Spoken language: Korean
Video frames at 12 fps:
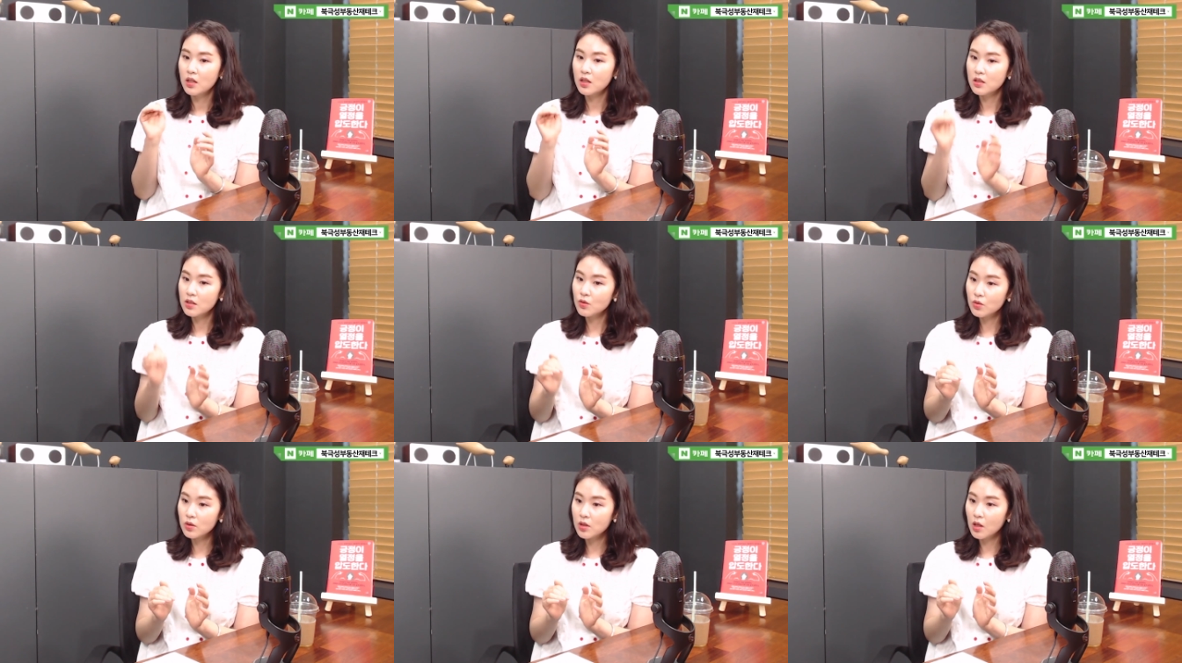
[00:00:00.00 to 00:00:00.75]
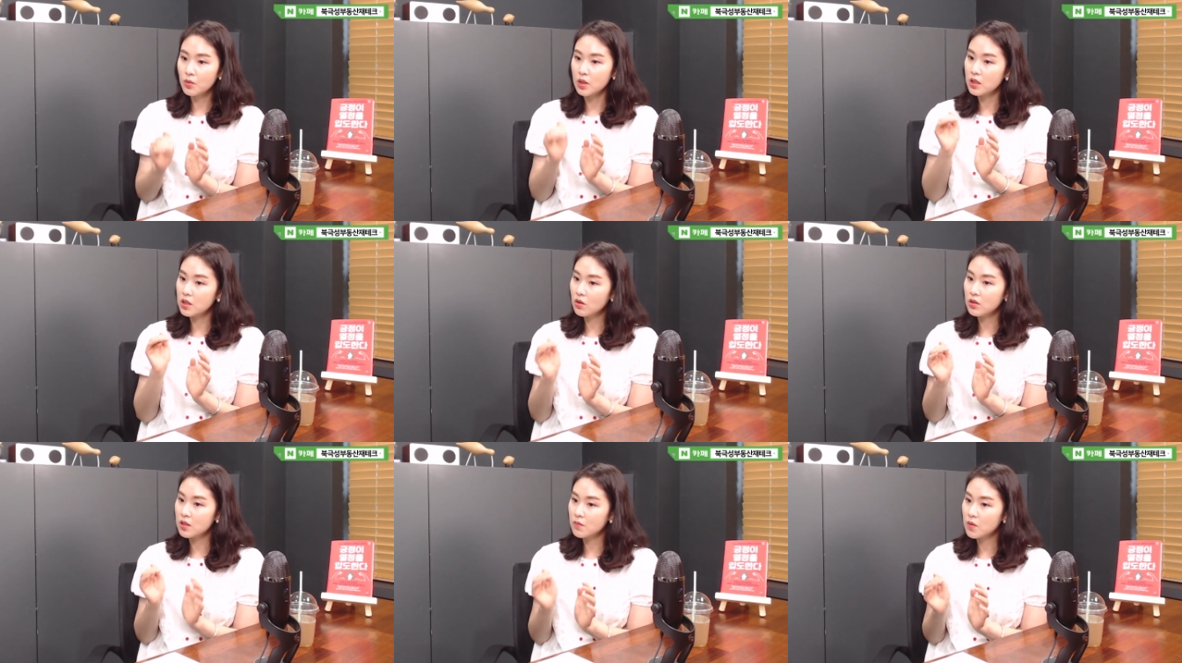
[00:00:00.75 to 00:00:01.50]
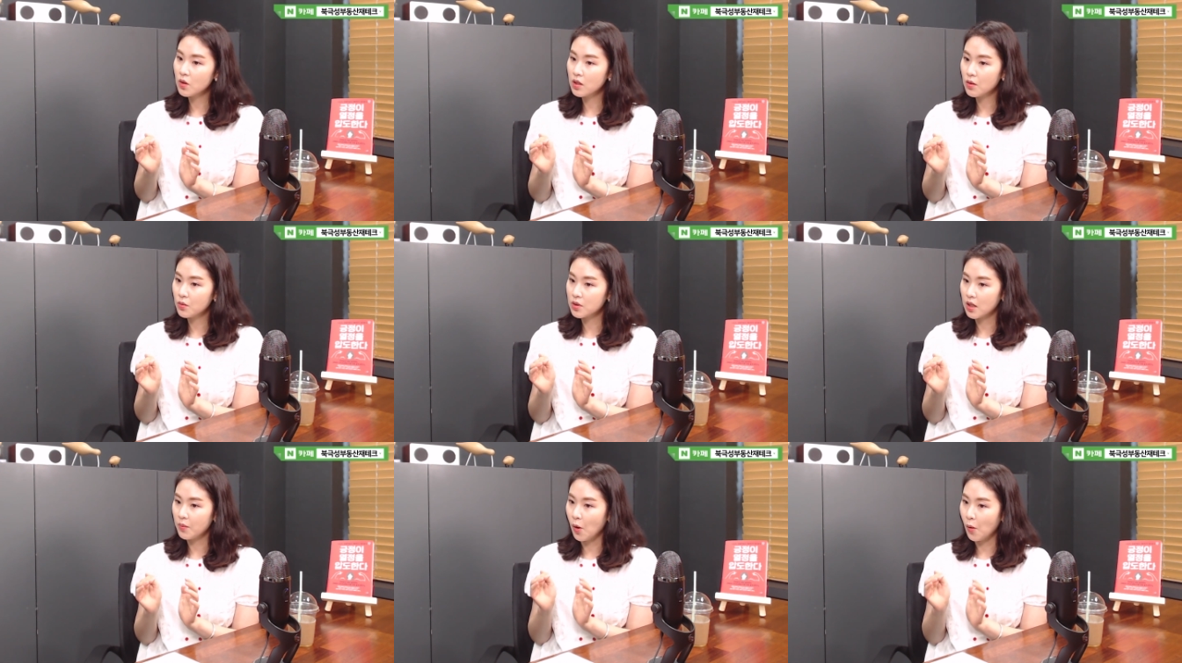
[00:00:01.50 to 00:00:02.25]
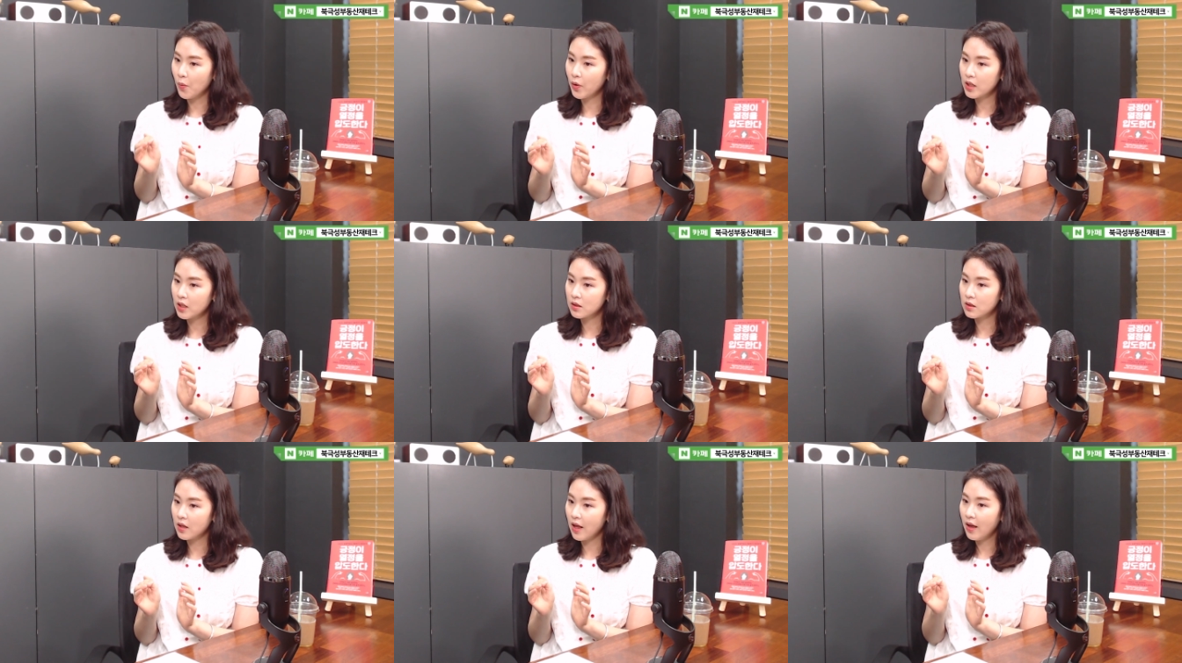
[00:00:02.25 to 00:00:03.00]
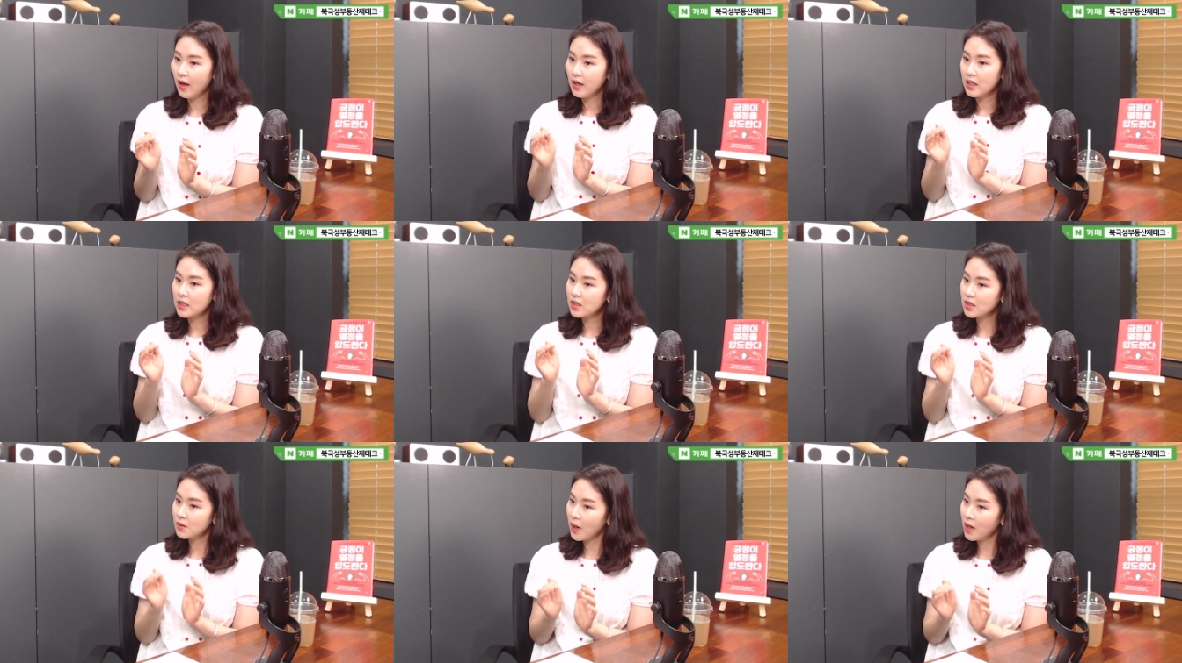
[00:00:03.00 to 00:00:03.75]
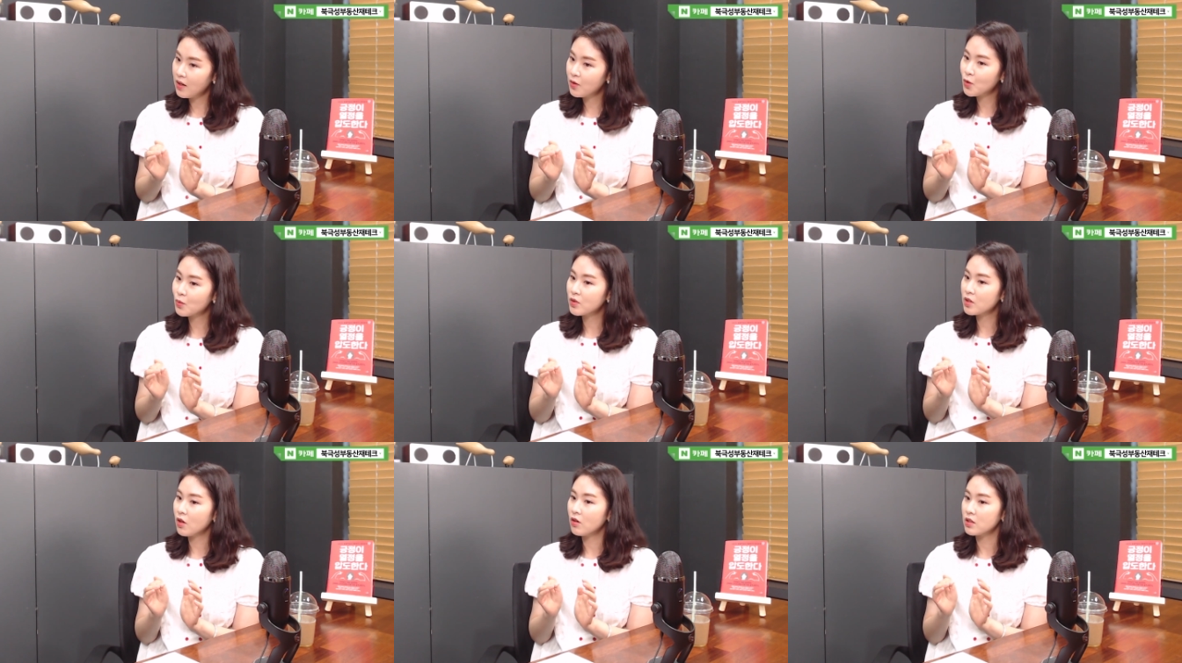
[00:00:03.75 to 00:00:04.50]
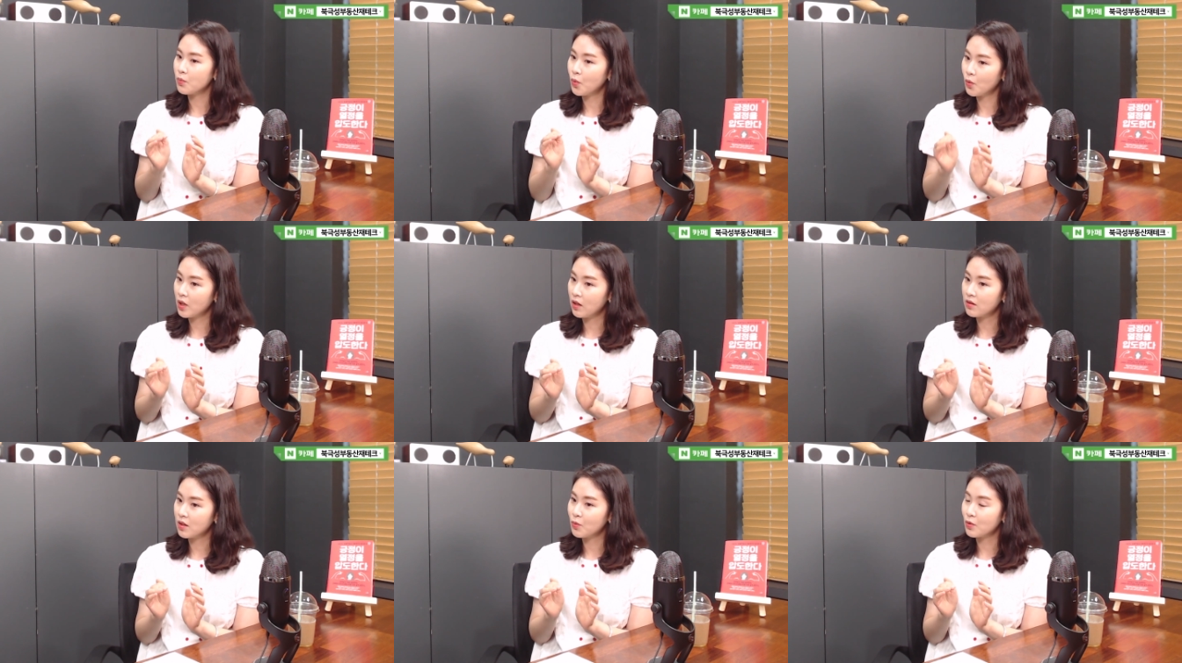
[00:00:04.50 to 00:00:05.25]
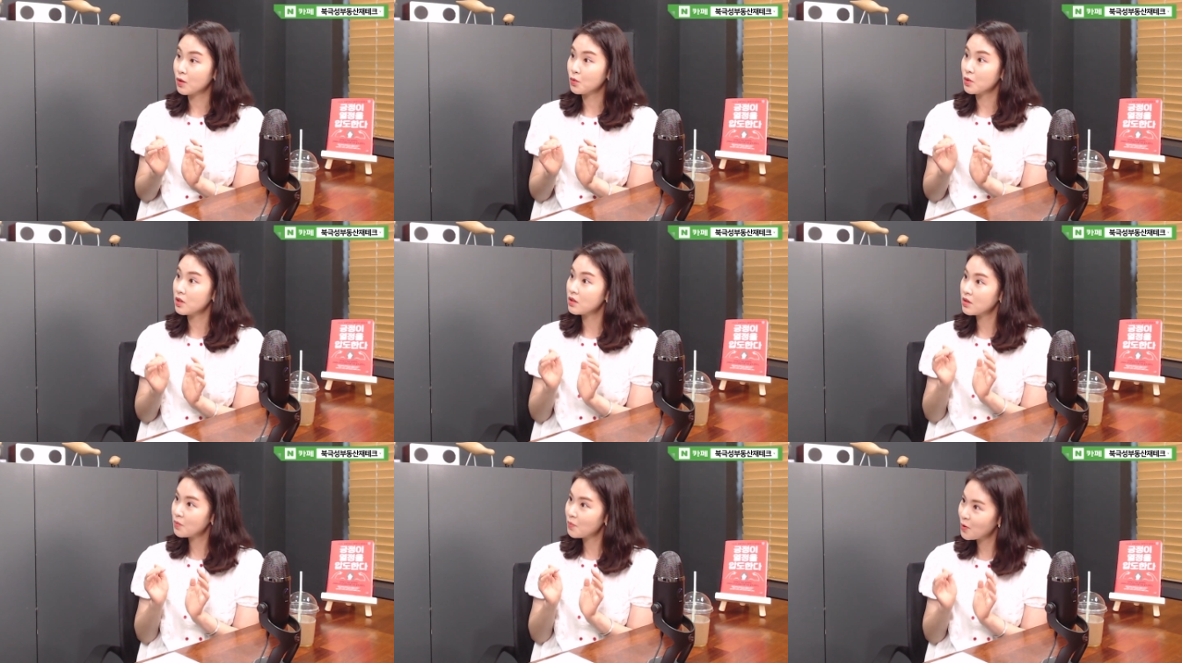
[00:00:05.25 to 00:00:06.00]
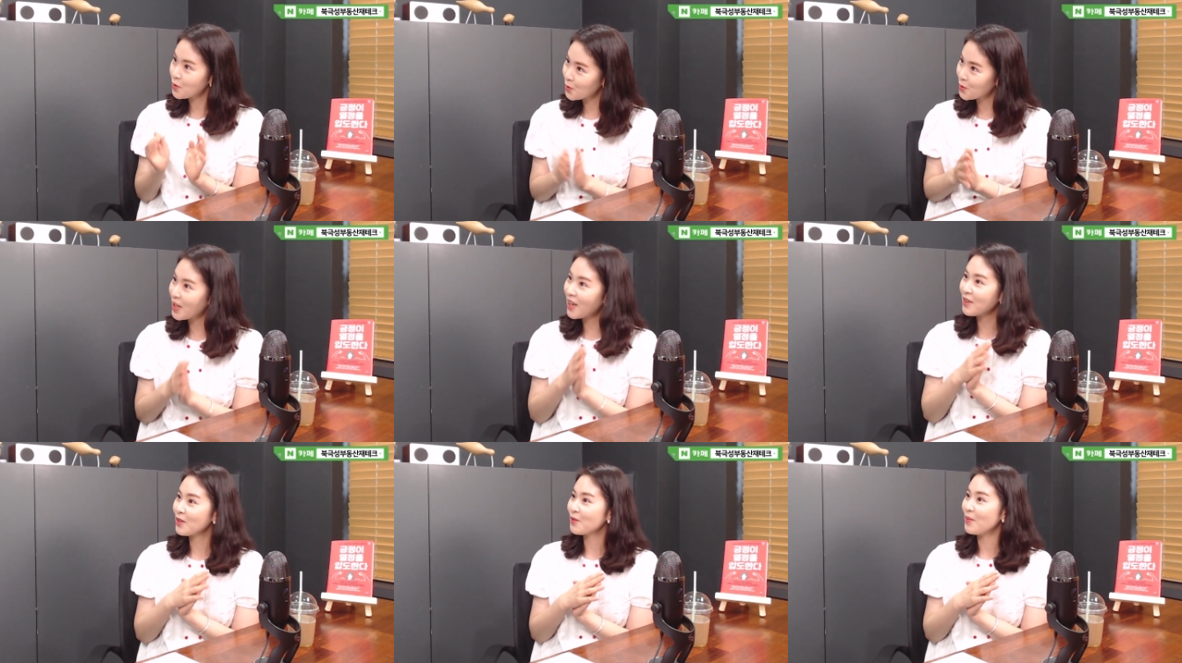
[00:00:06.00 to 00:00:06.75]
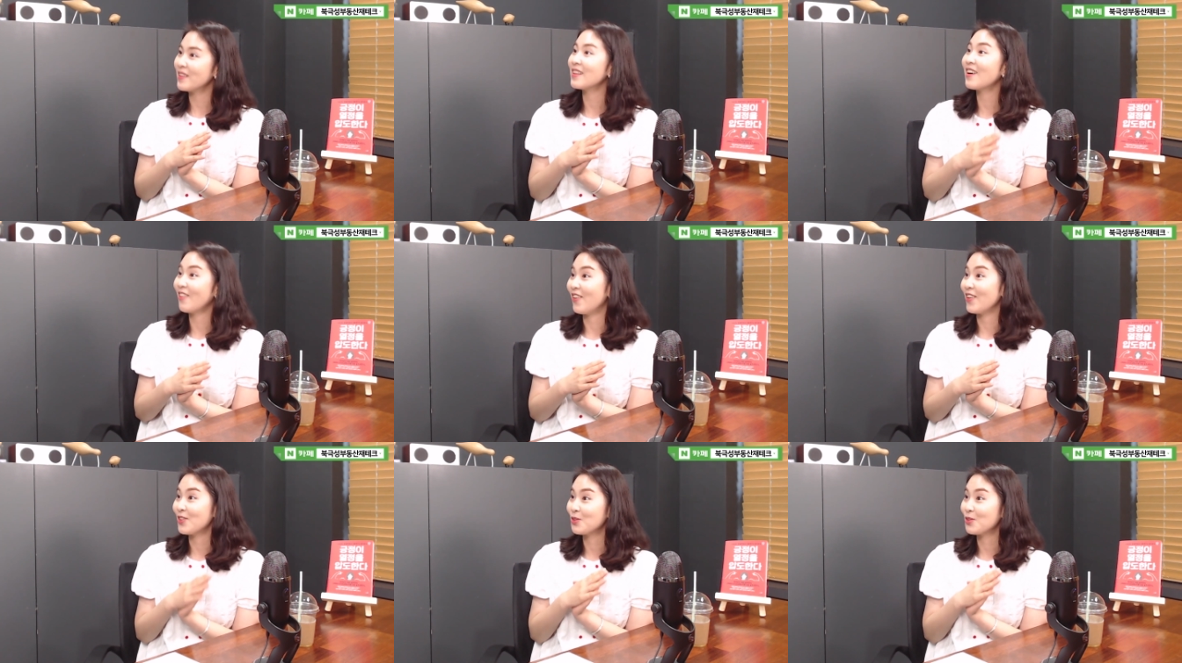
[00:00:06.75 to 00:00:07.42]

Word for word: 이 신축 땅도 2020년이라고 제가 명명해놨는데 2018년도부터 이제 보러 다녔다 보니까 또 2018년도 딱 만난 거예요.